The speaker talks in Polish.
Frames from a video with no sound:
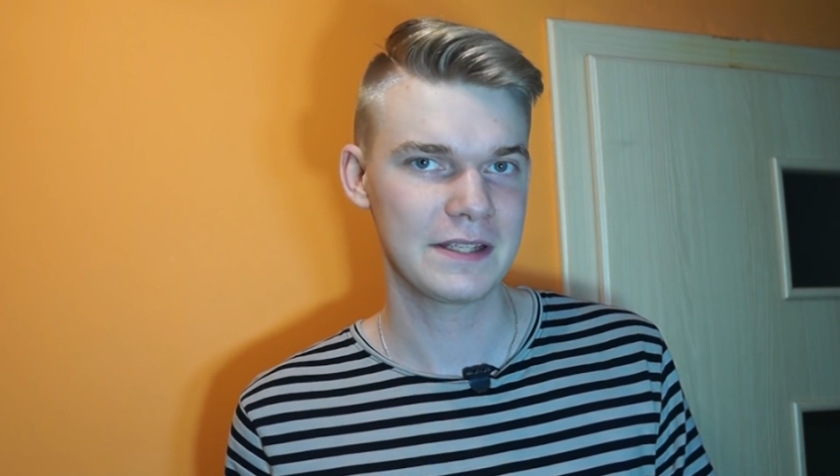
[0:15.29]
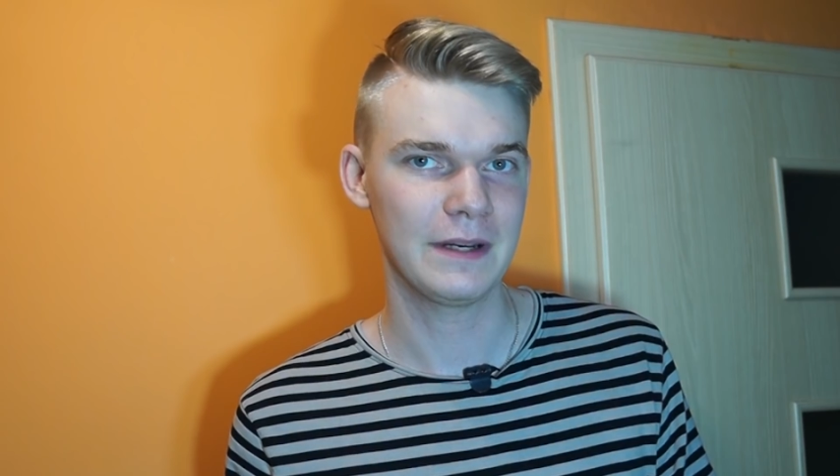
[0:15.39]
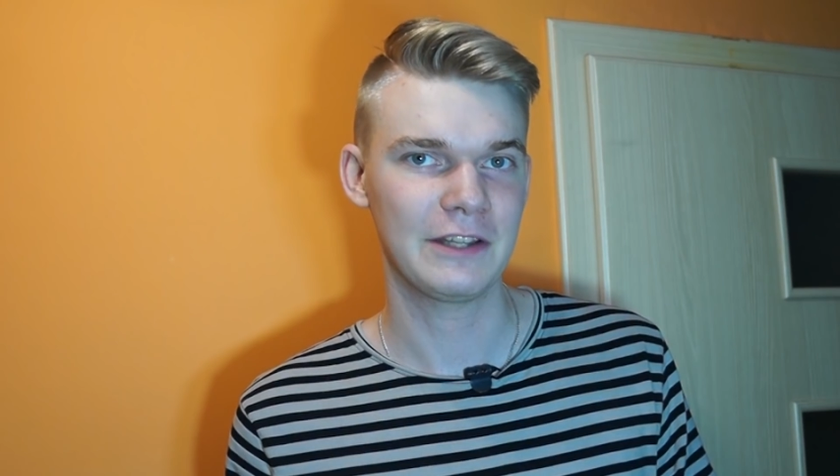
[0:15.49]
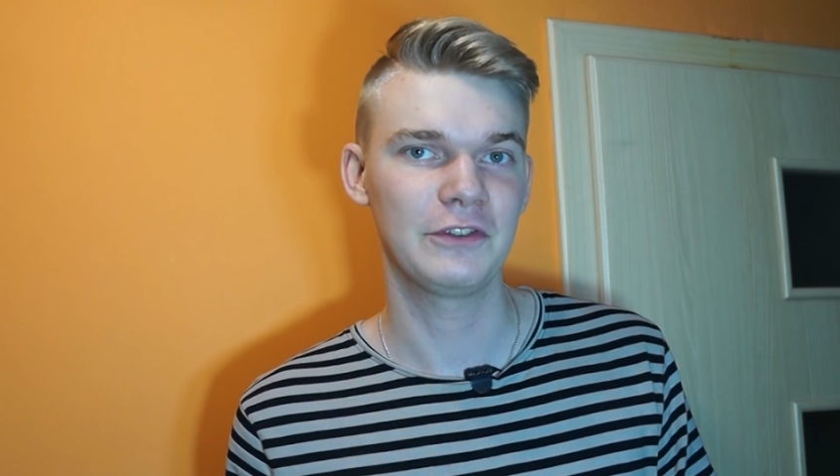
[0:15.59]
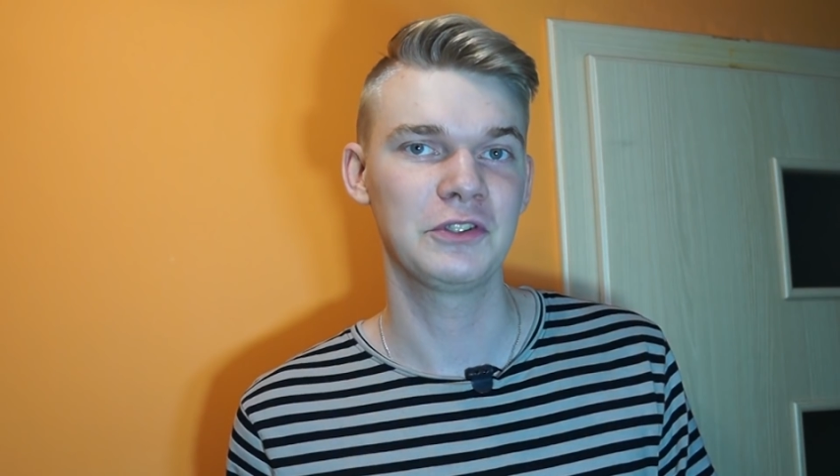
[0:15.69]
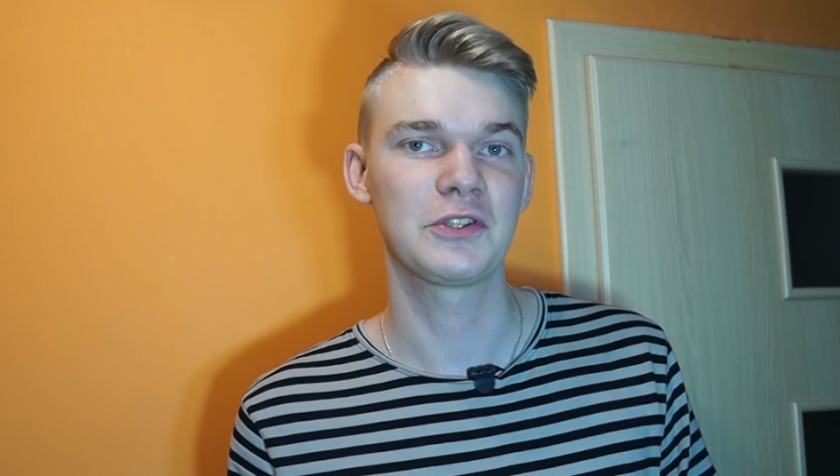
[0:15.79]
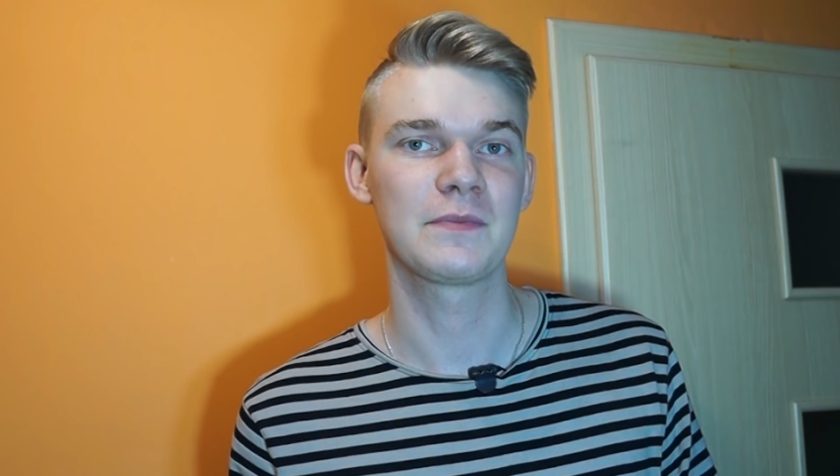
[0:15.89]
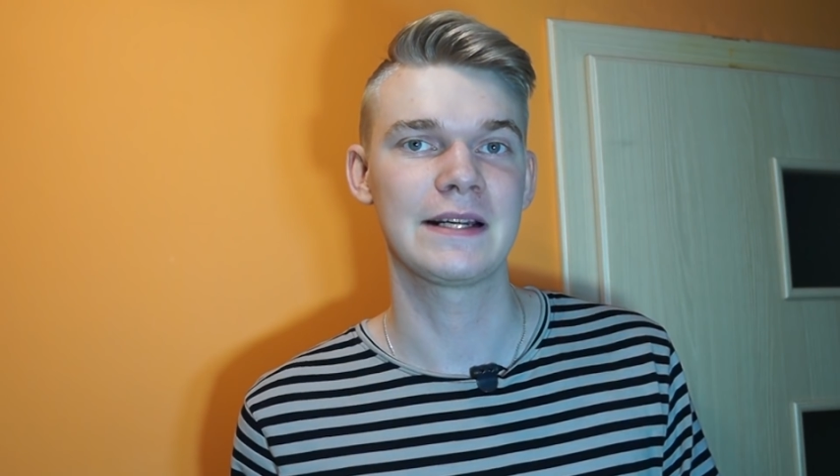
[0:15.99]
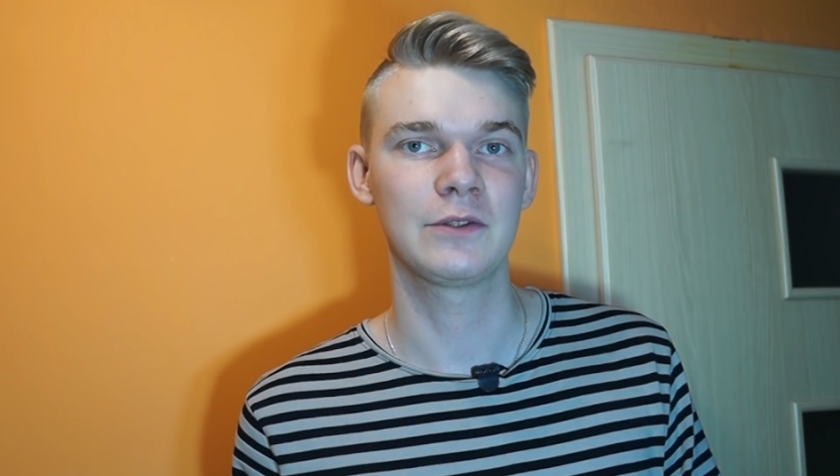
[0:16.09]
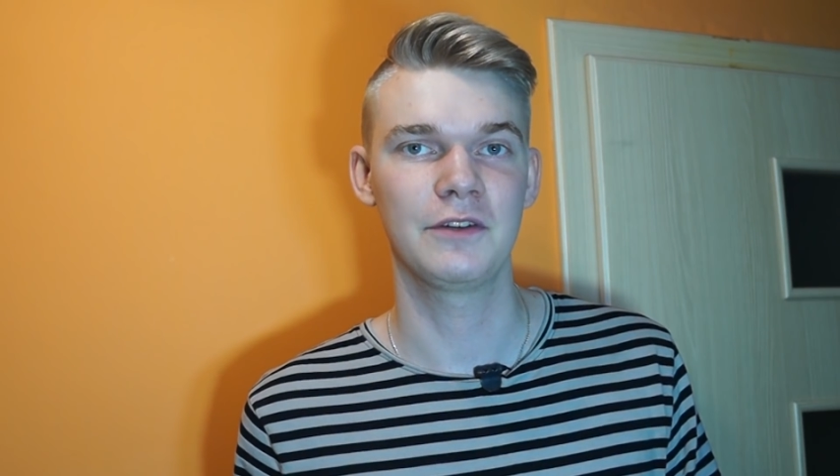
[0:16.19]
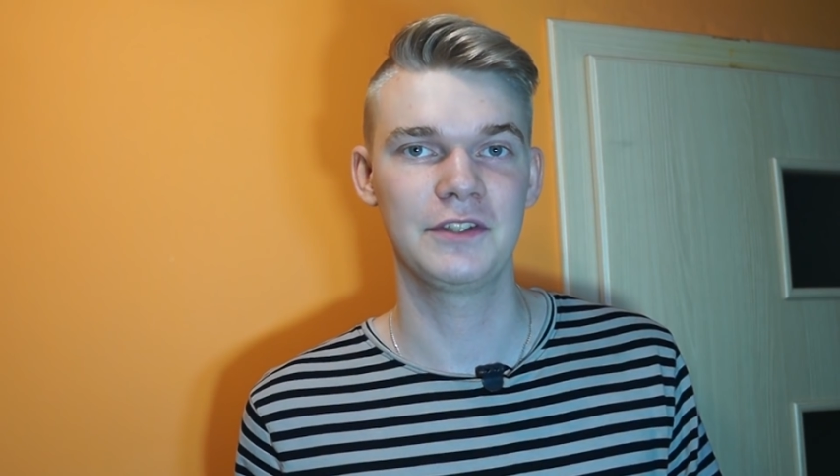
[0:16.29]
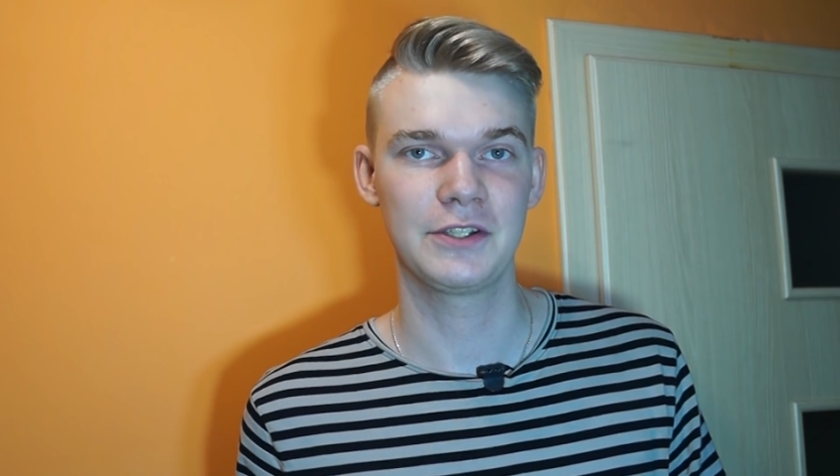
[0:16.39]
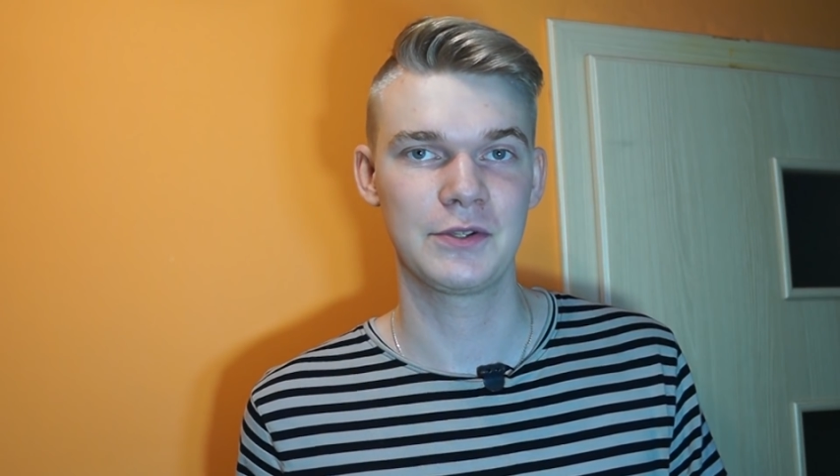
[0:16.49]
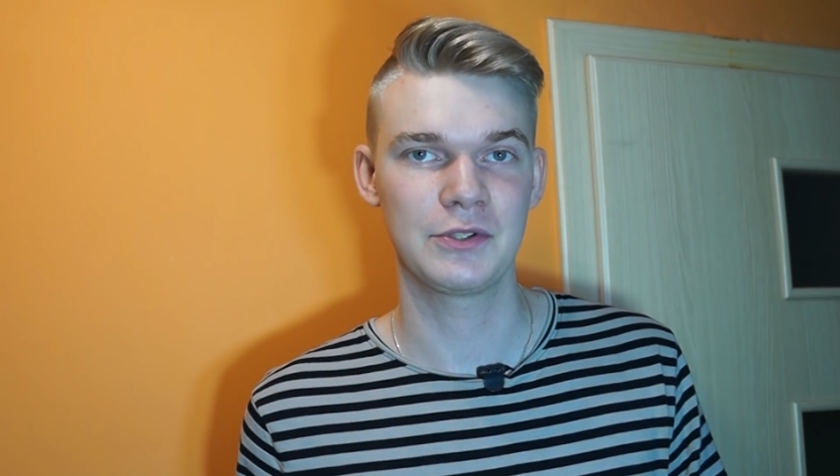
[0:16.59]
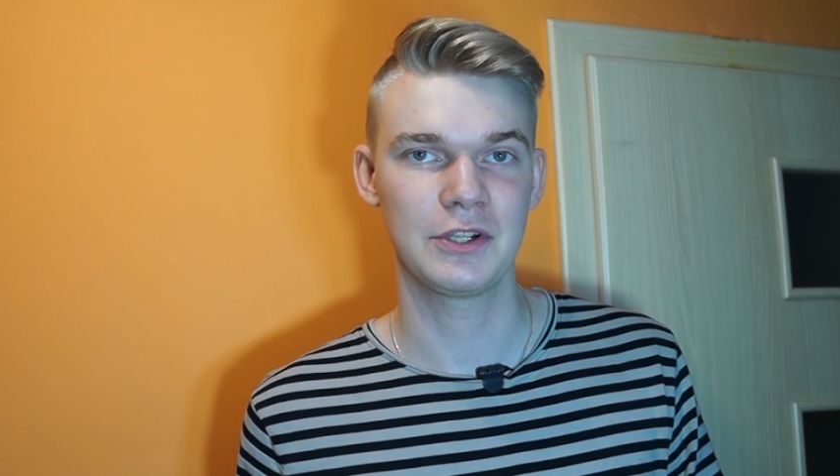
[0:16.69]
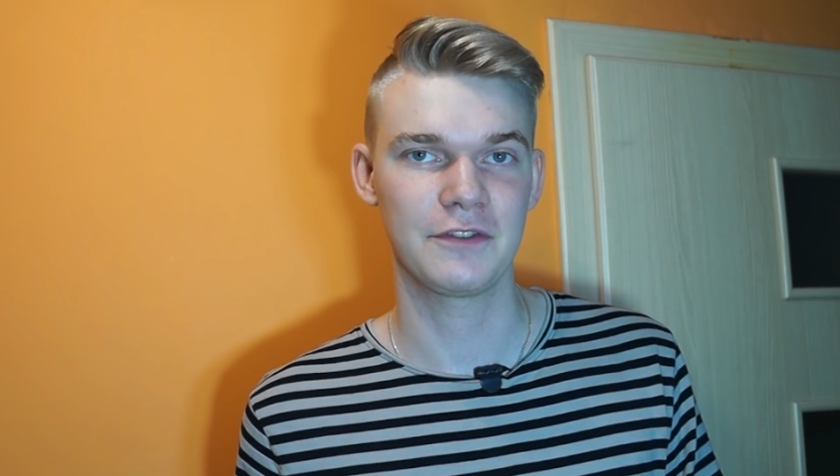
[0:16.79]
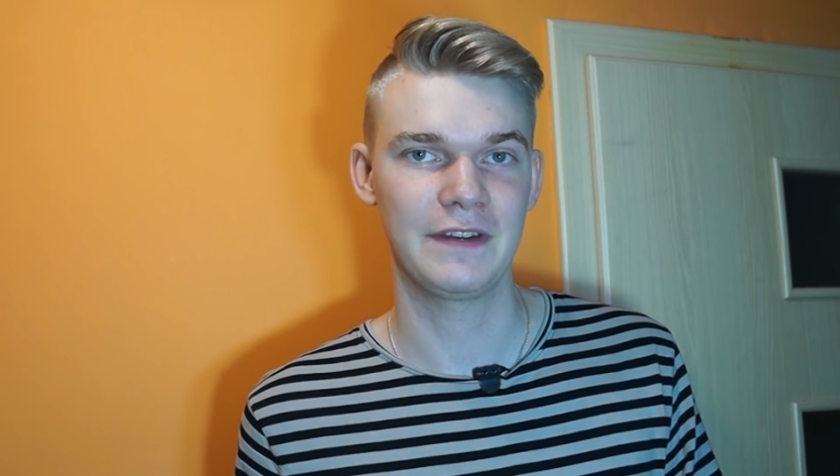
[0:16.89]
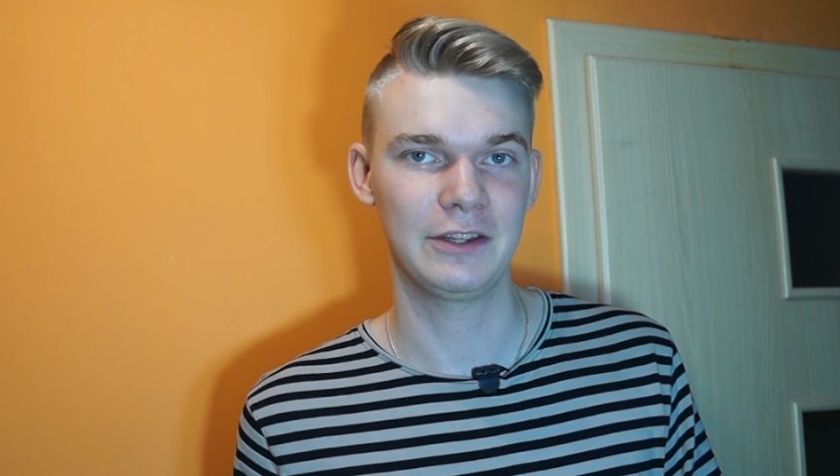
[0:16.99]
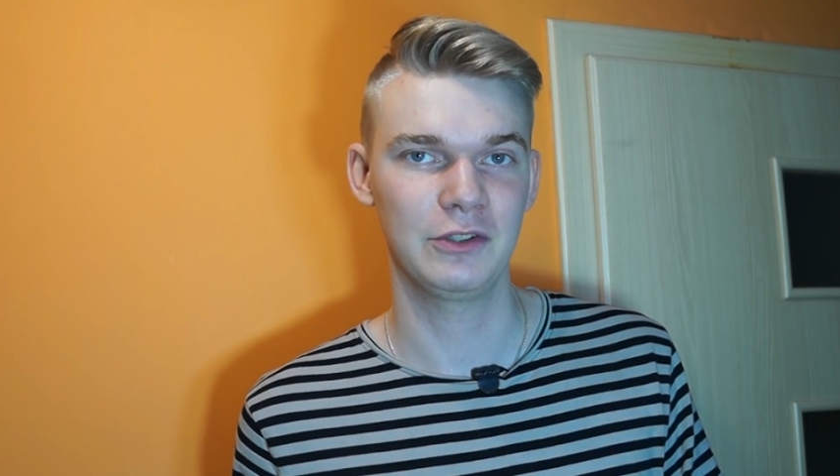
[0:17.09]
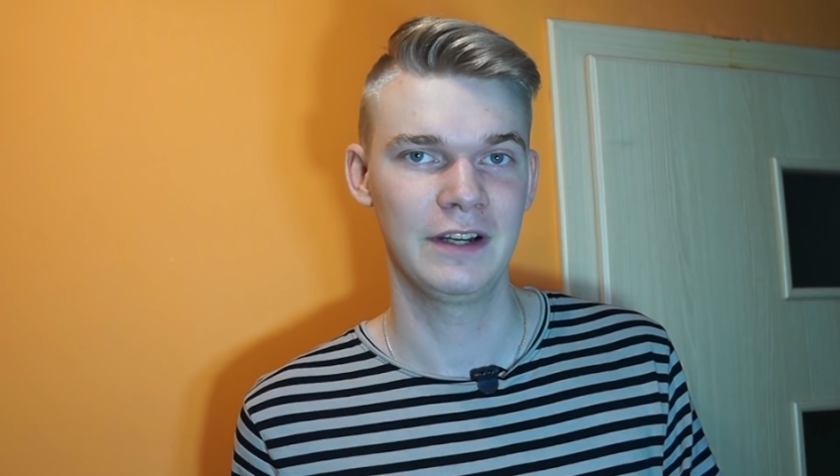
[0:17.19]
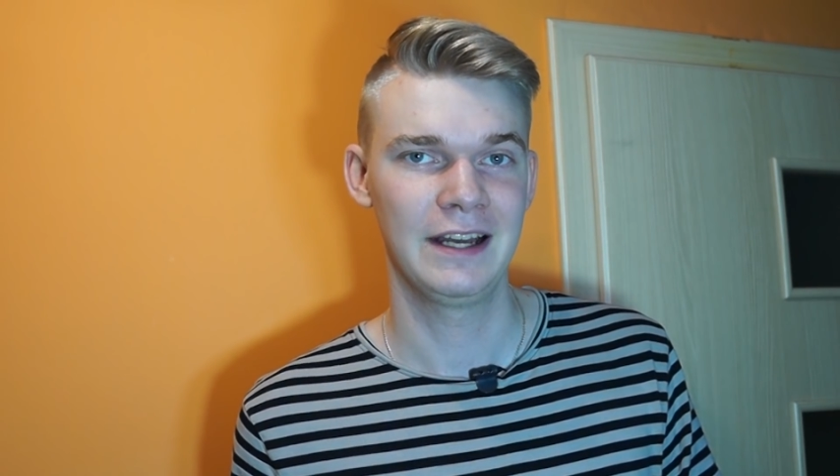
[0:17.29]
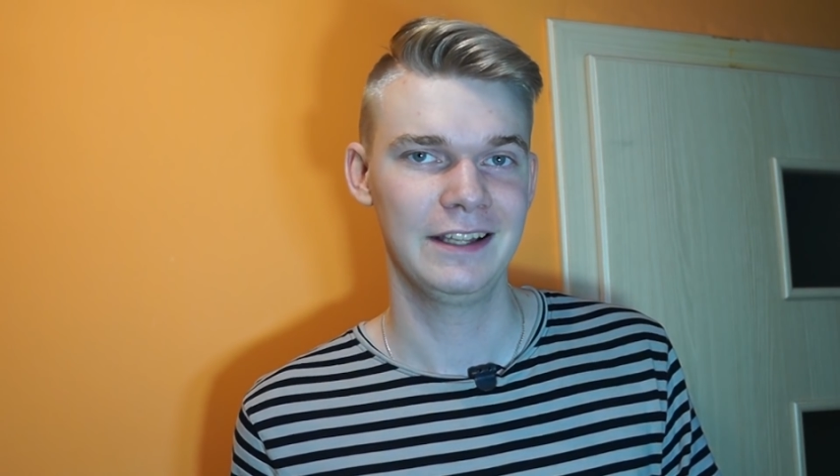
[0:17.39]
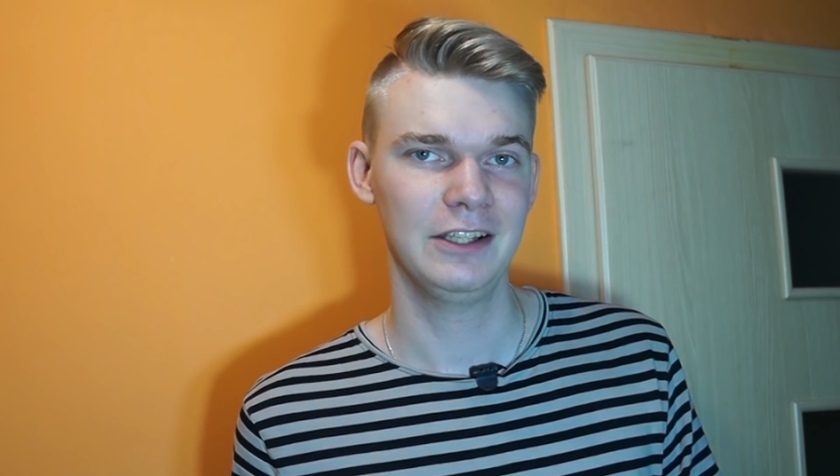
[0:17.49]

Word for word: smartfony są całkowicie z różnych światów.